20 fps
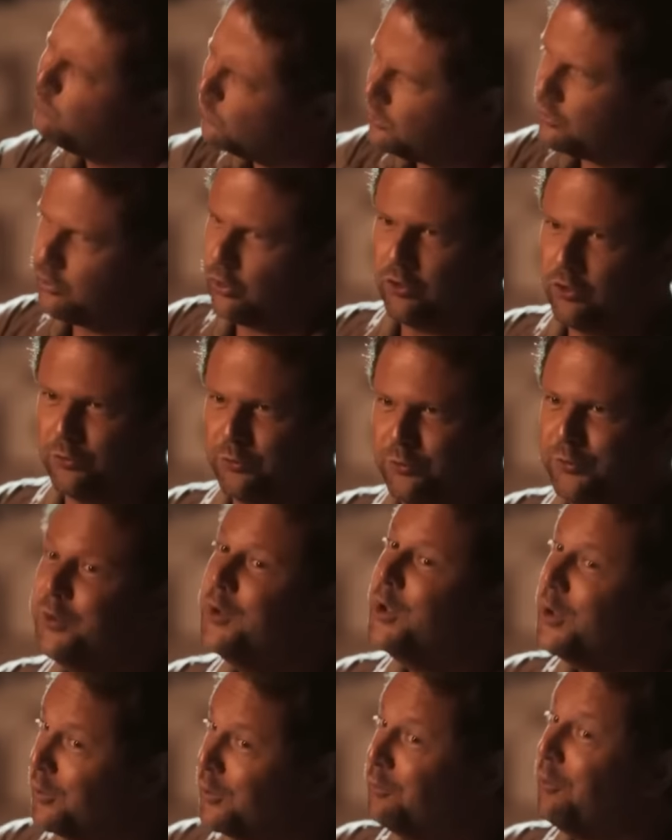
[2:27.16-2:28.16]
com muito
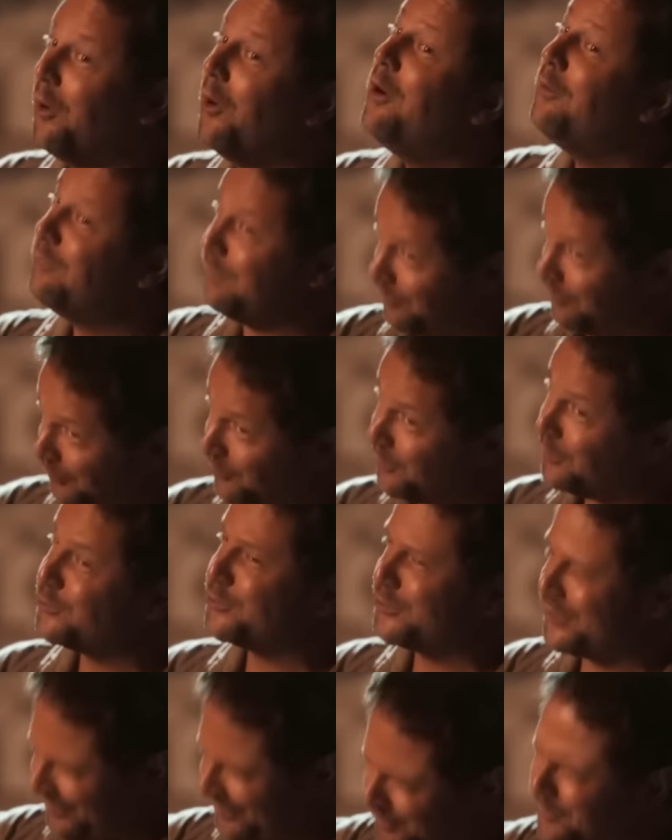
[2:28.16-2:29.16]
orgulho, o maior
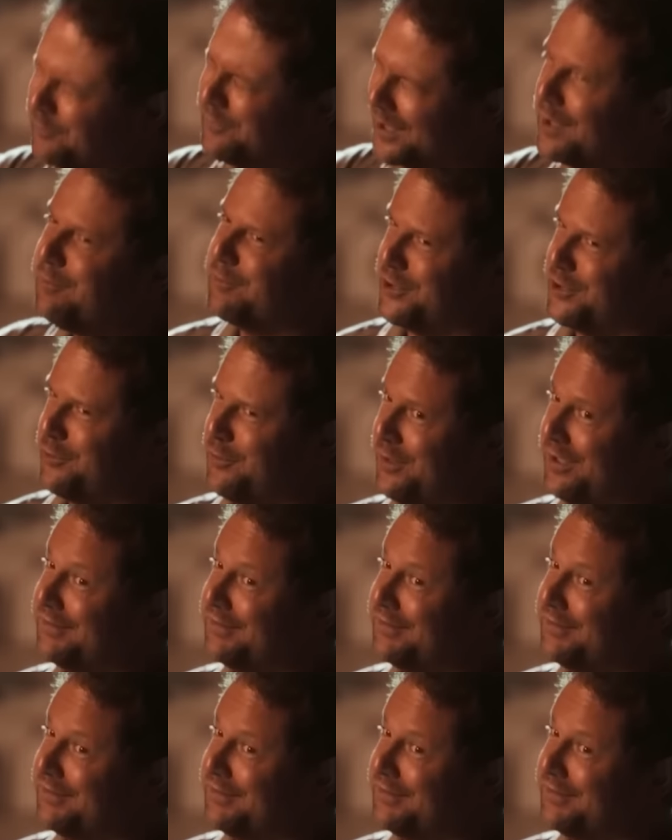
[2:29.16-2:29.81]
frouxo que eu mesmo já